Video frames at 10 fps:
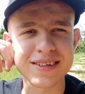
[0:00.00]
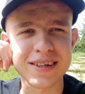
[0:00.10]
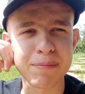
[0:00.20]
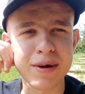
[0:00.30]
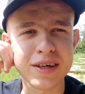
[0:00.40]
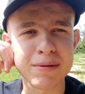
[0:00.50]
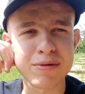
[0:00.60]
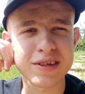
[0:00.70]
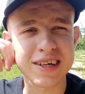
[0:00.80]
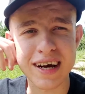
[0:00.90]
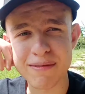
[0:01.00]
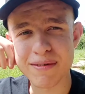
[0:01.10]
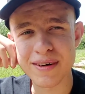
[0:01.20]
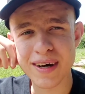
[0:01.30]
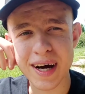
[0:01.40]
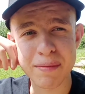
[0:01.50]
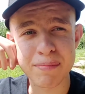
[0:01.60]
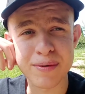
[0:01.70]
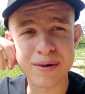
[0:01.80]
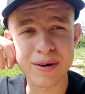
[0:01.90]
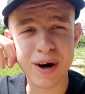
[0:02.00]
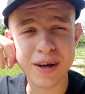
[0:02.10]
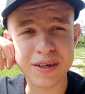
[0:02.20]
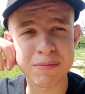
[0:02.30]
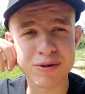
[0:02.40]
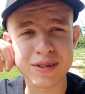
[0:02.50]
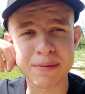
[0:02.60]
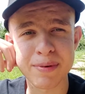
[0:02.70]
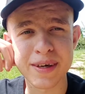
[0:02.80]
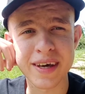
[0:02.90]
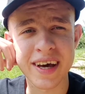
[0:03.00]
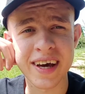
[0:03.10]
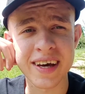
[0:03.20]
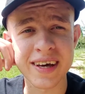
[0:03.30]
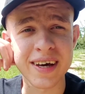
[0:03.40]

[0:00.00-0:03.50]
napiję się może kawy, albo kolej się może napiję,